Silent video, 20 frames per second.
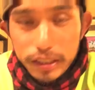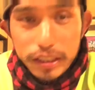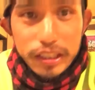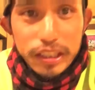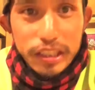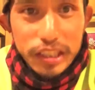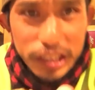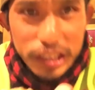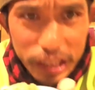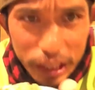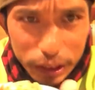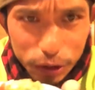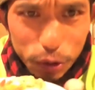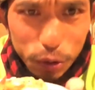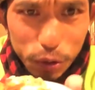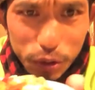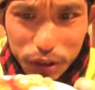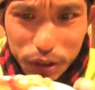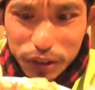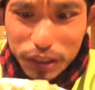すさあ
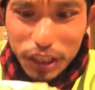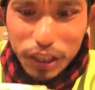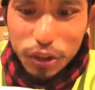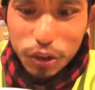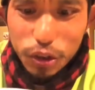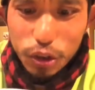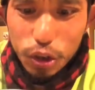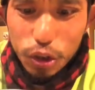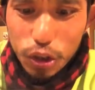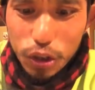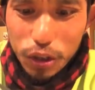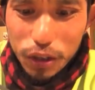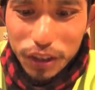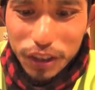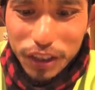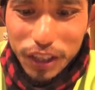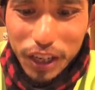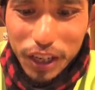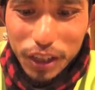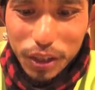それでは早速
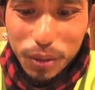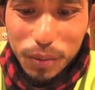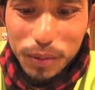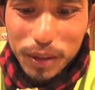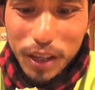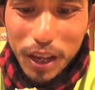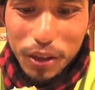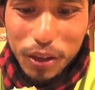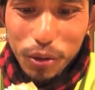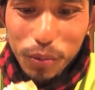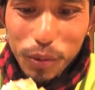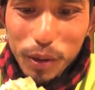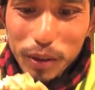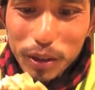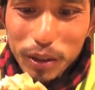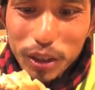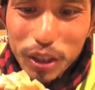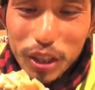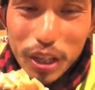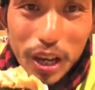いただいてみたいと思い
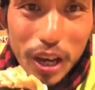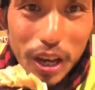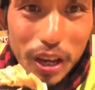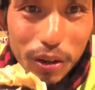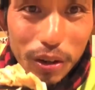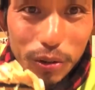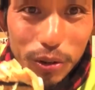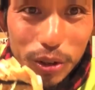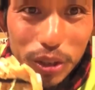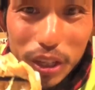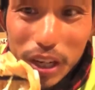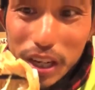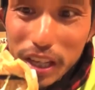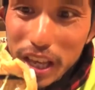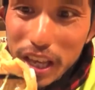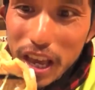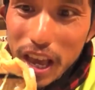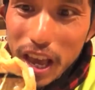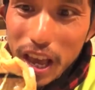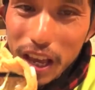ますこちら
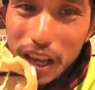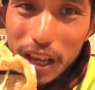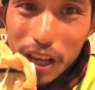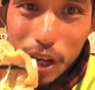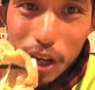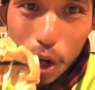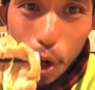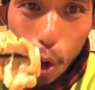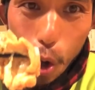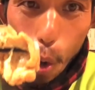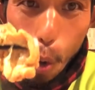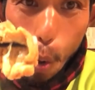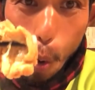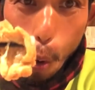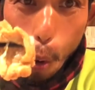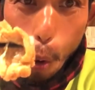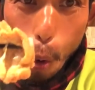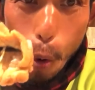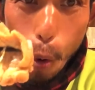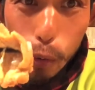ね
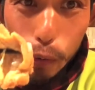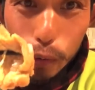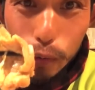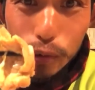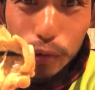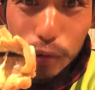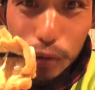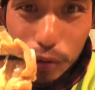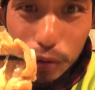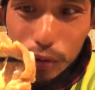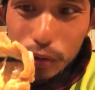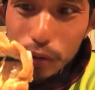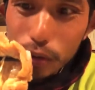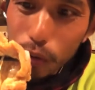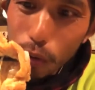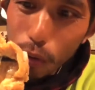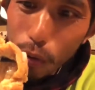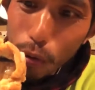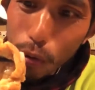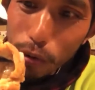お麩
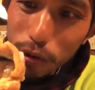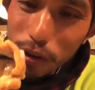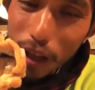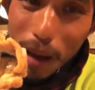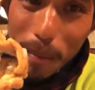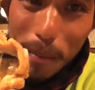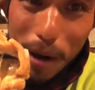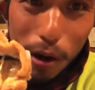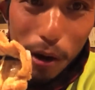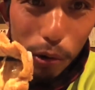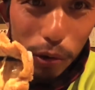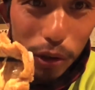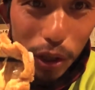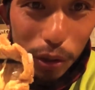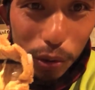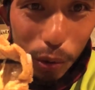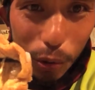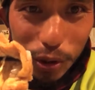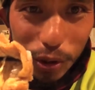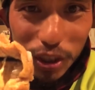を卵
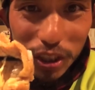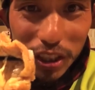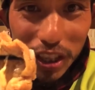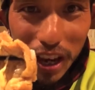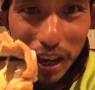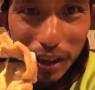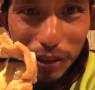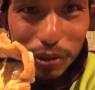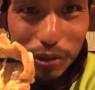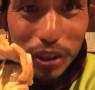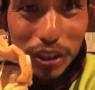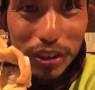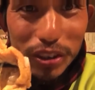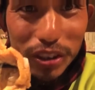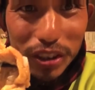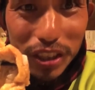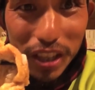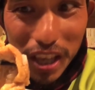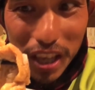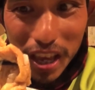で閉じてあるんで
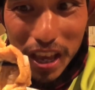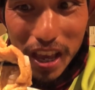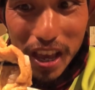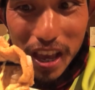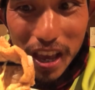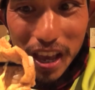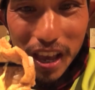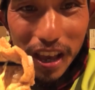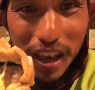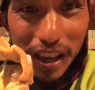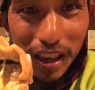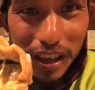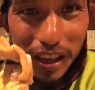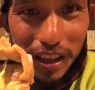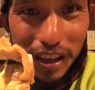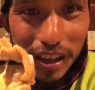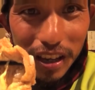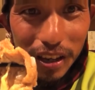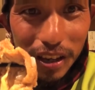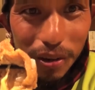すね
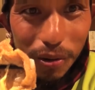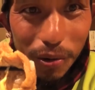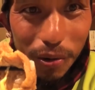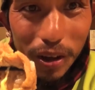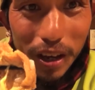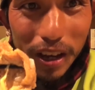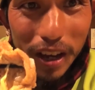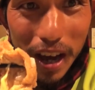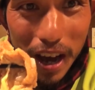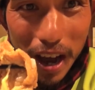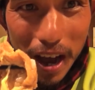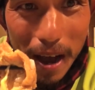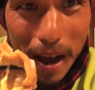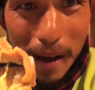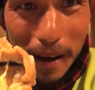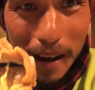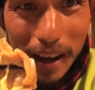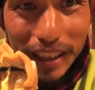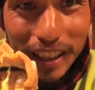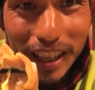これ
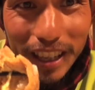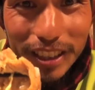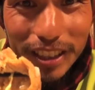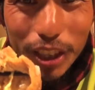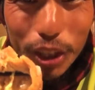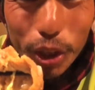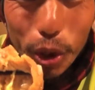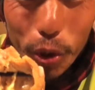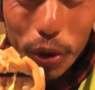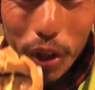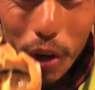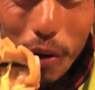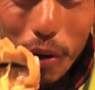が果たしてどんな